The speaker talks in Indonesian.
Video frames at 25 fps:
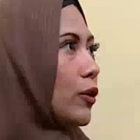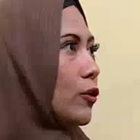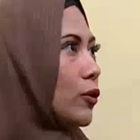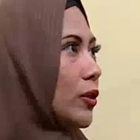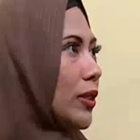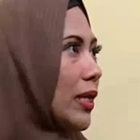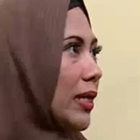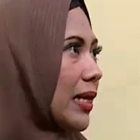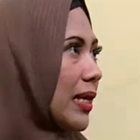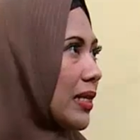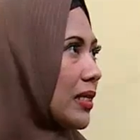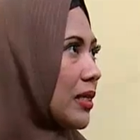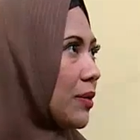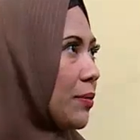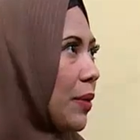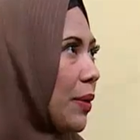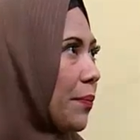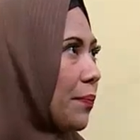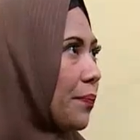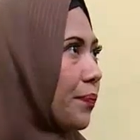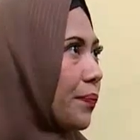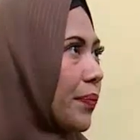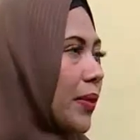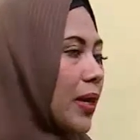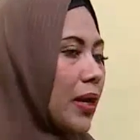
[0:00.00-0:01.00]
uh, Ustadz
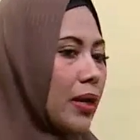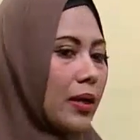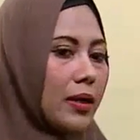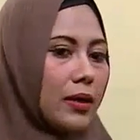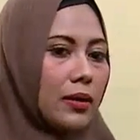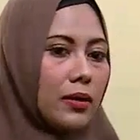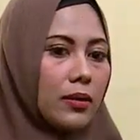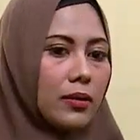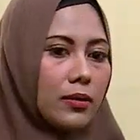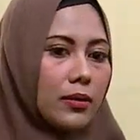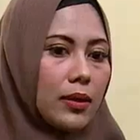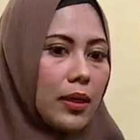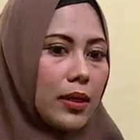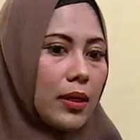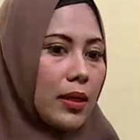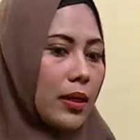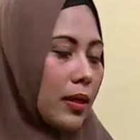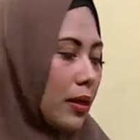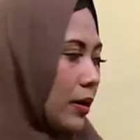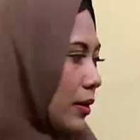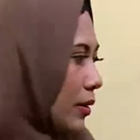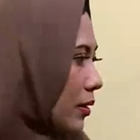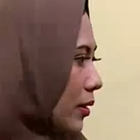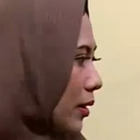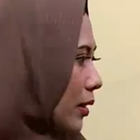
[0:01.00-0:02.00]
Azimam
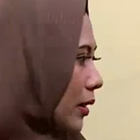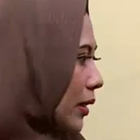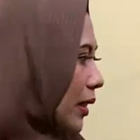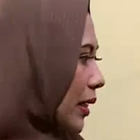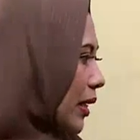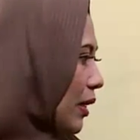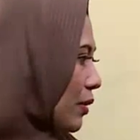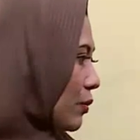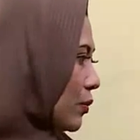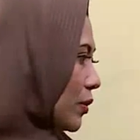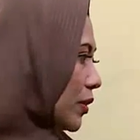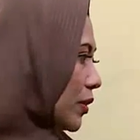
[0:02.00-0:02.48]
tadi ketika